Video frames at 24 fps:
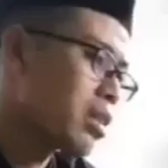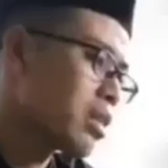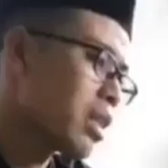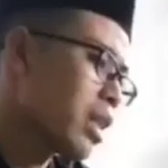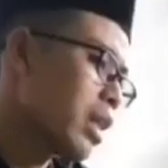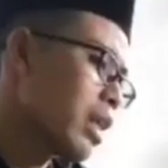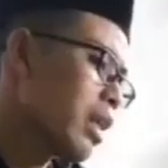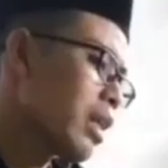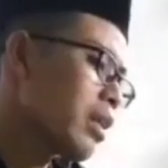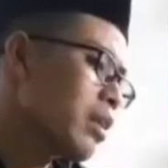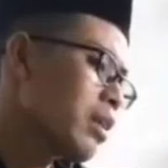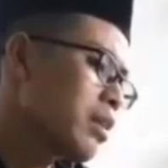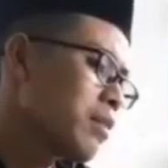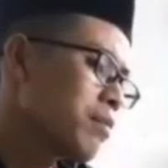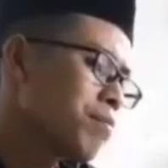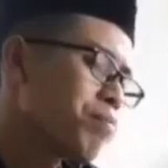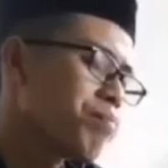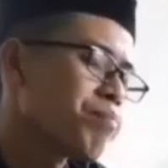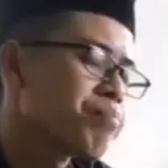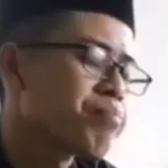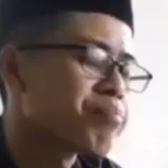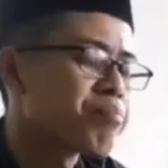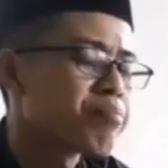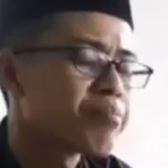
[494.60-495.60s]
sering
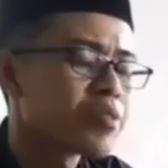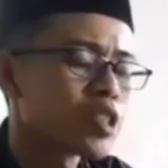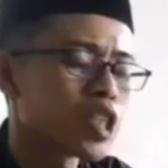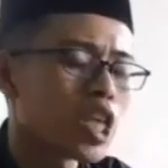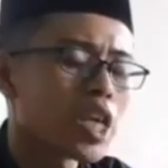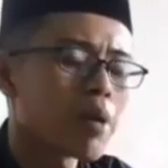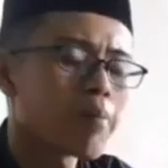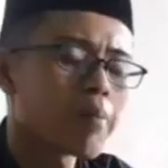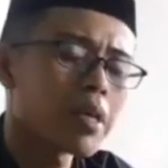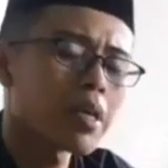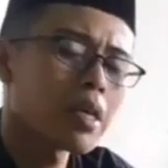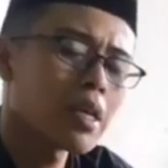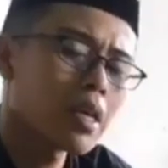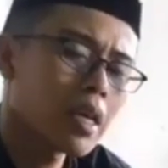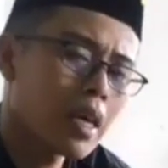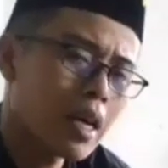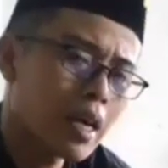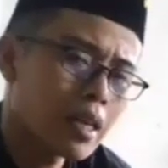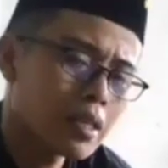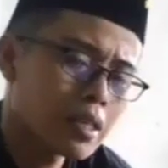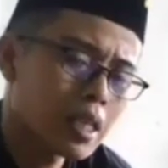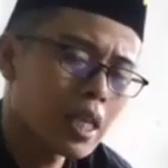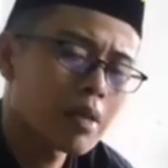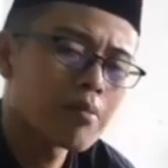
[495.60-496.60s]
sering
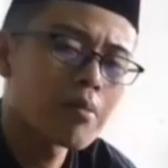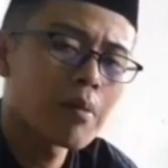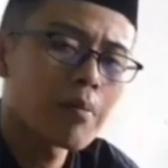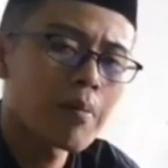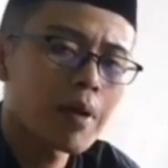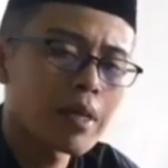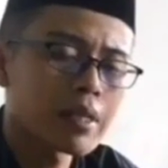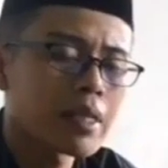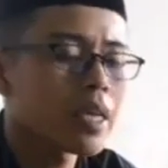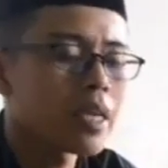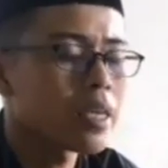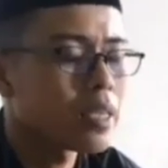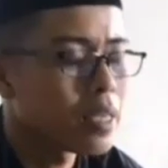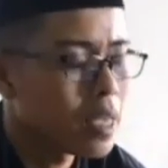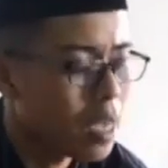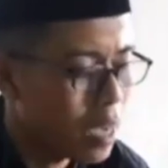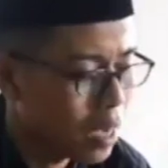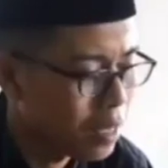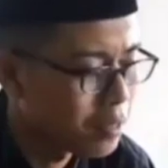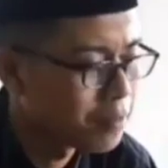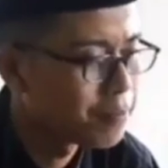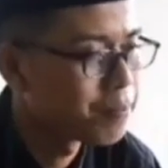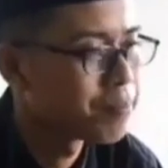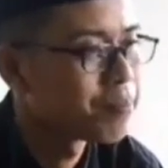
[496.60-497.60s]
mendengar, sering membaca. Iya.
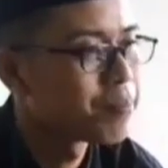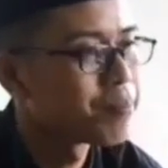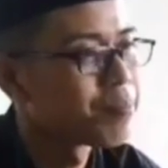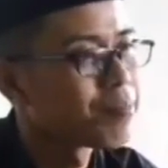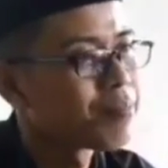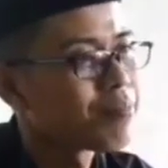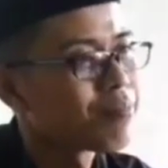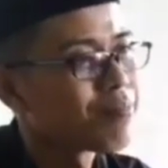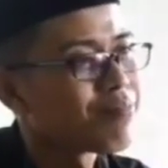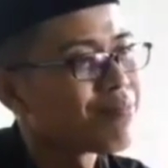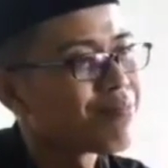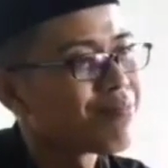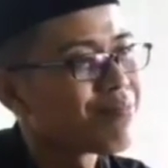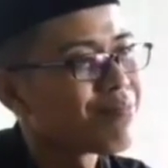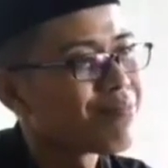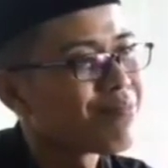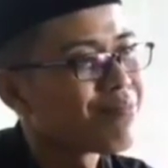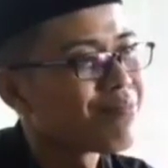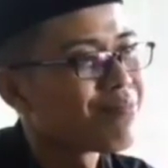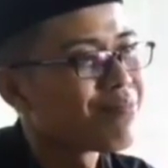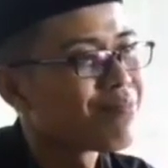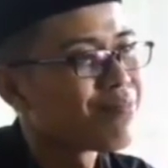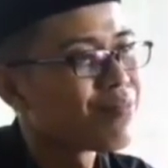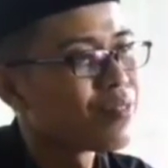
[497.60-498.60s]

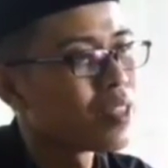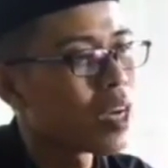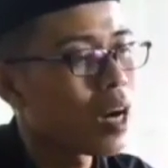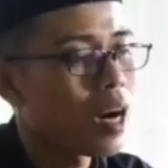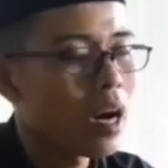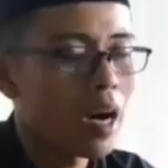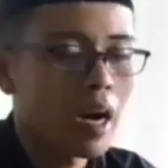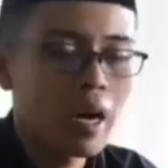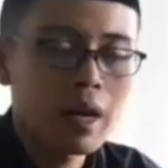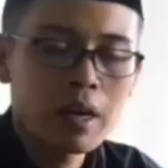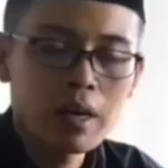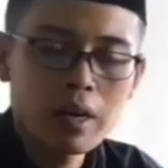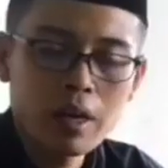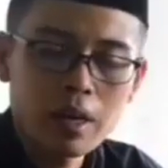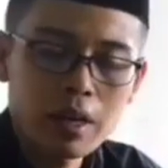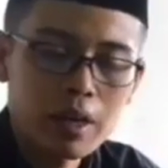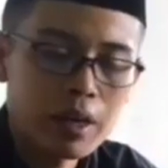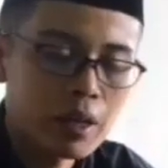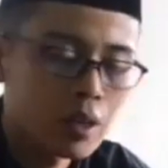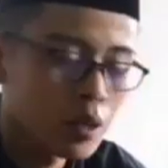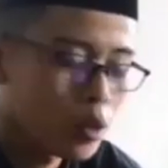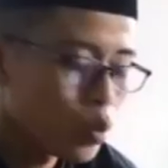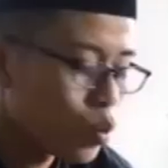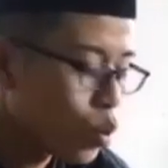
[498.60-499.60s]
Ya karena
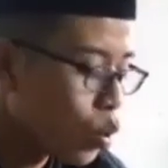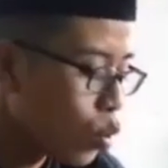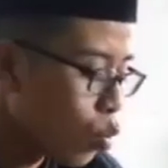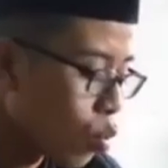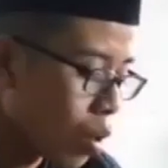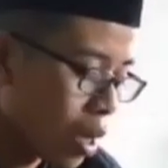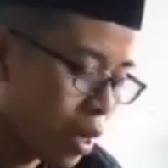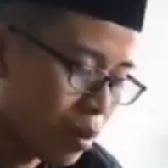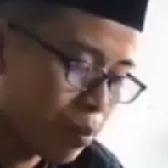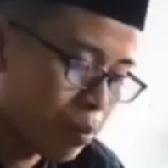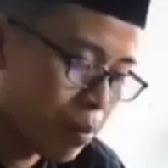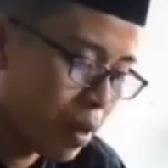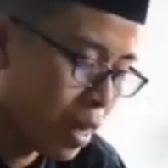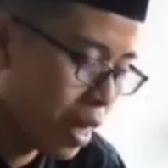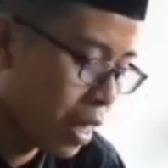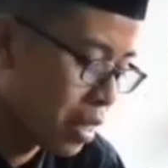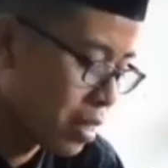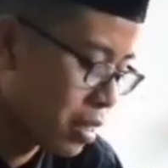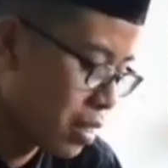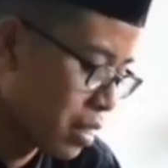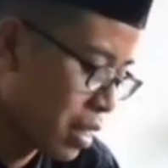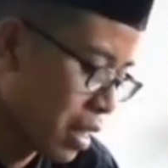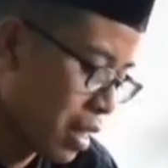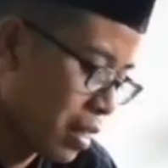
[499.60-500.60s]
itu luar
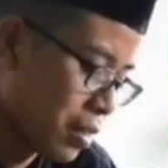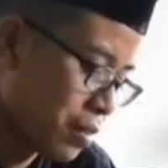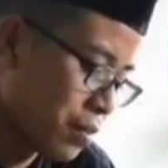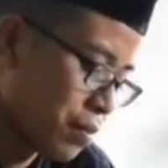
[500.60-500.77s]
biasa.